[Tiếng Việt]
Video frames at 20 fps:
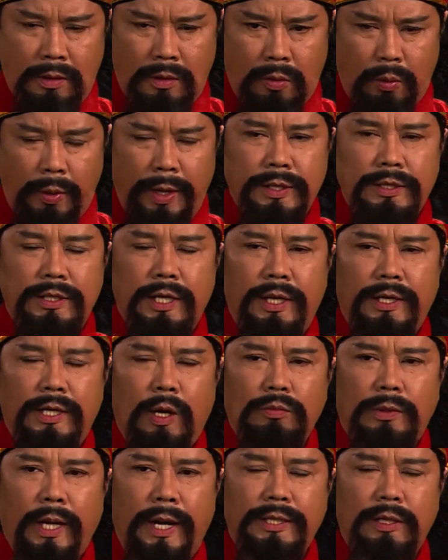Quyền Chi không
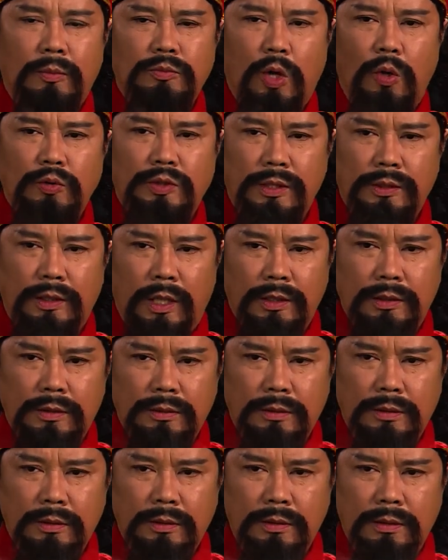thấy tên trong sổ sinh
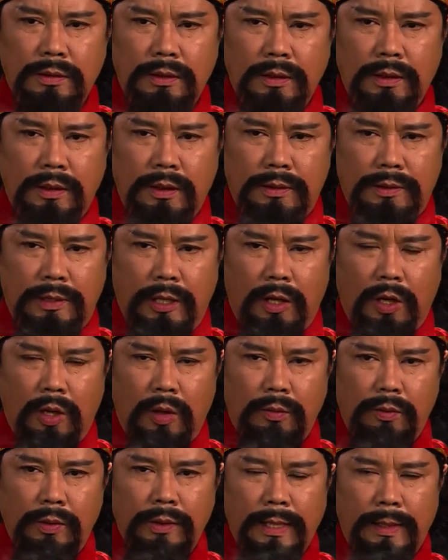tử Hồn chết
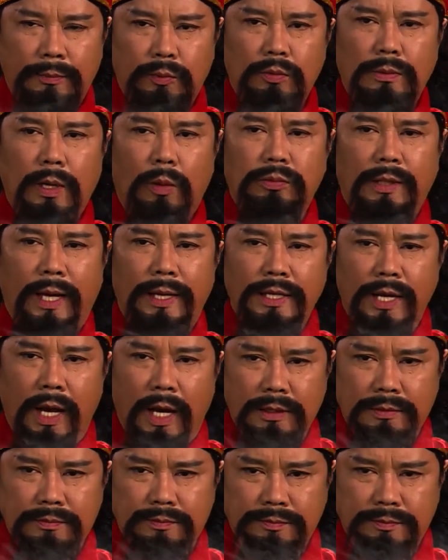quan cũng không về trình
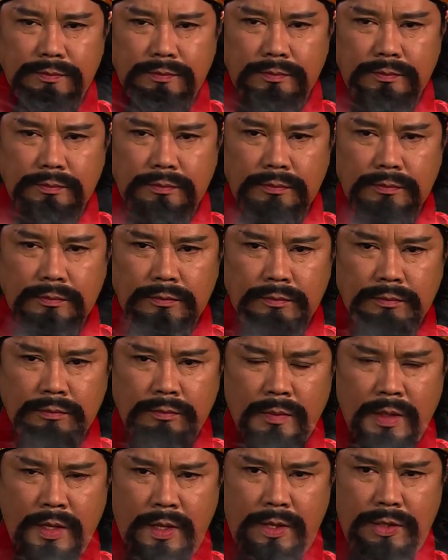diện
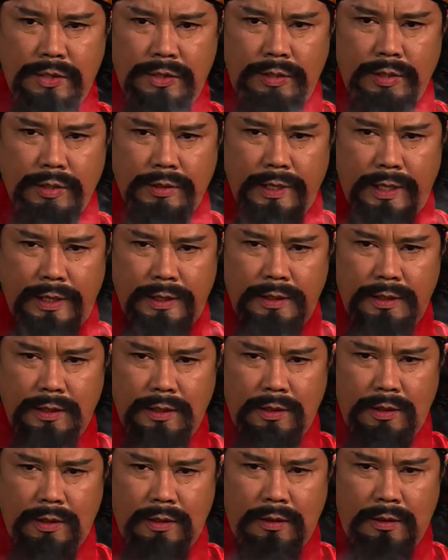Như vậy
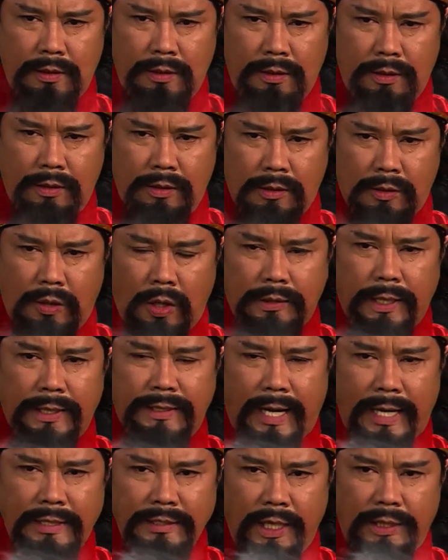Có thể
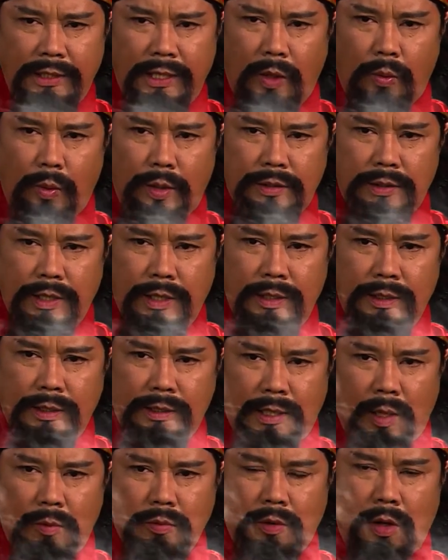khẳng định Quyền Chi
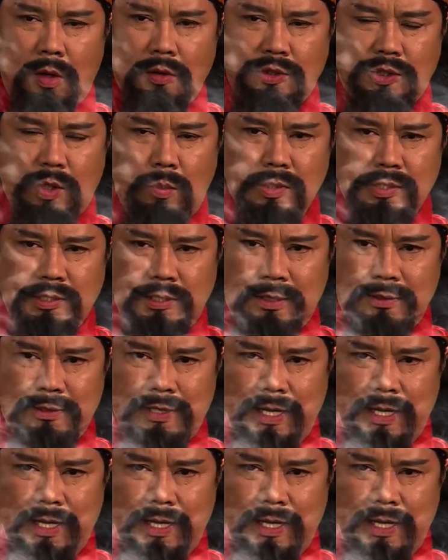vẫn còn sống ở Trần